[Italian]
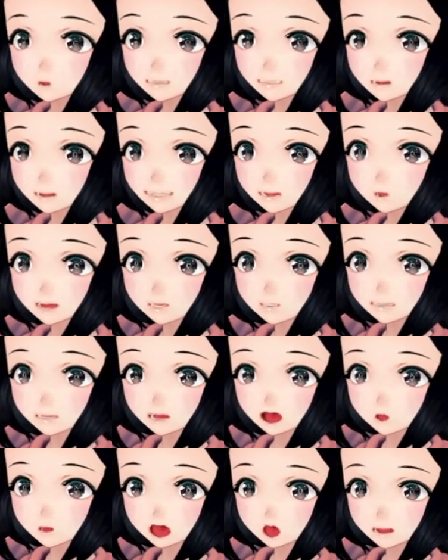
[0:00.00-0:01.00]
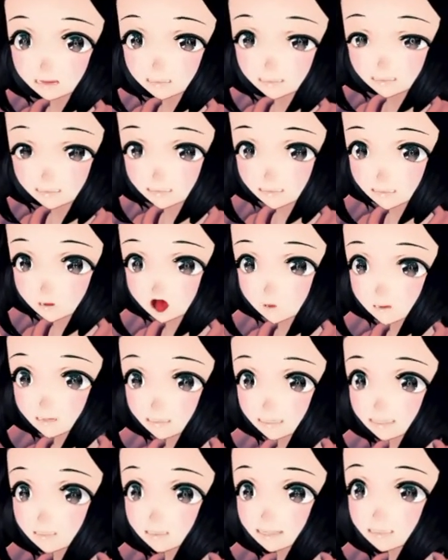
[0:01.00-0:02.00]
Sta dormendo, non l'ho ucciso
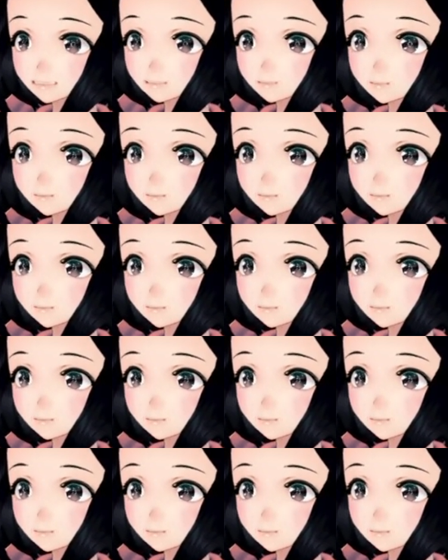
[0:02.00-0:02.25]
tranquillamente.